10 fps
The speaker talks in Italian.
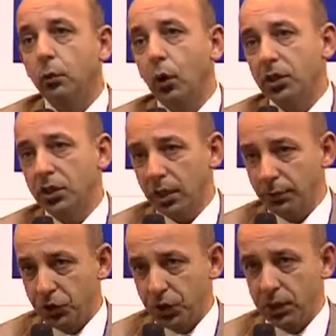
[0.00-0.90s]
quasi di
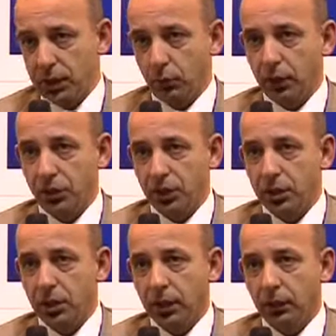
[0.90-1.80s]
amicizia con le
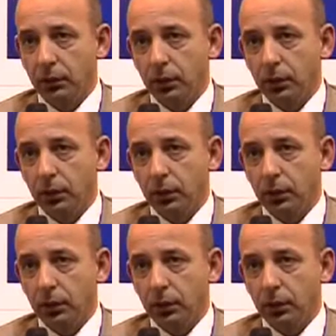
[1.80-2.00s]
agenzie,